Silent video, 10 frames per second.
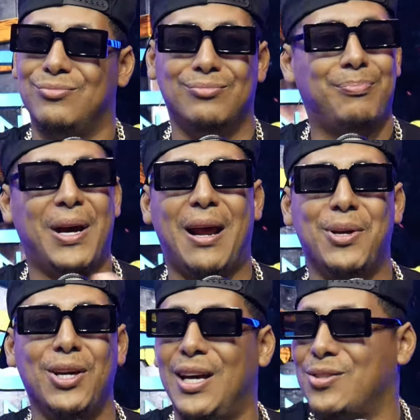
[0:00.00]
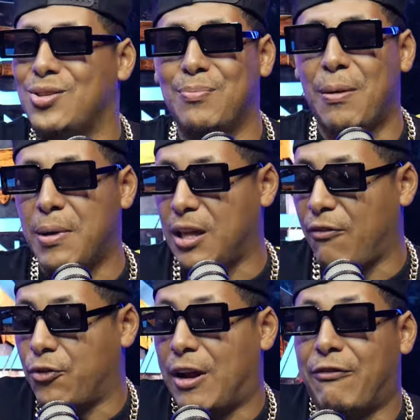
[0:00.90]
Para mí, eso simplemente
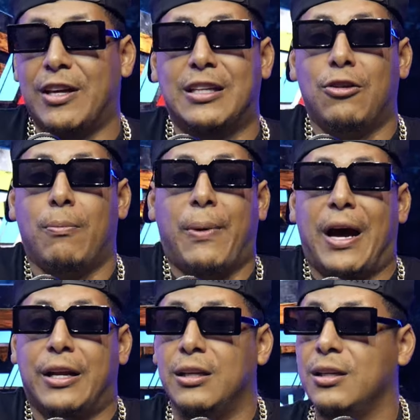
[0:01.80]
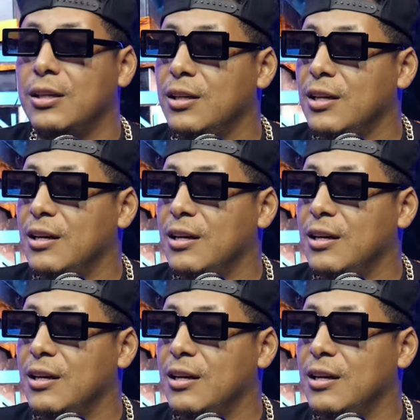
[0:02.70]
fue una fiesta de un party. Pero ella quizás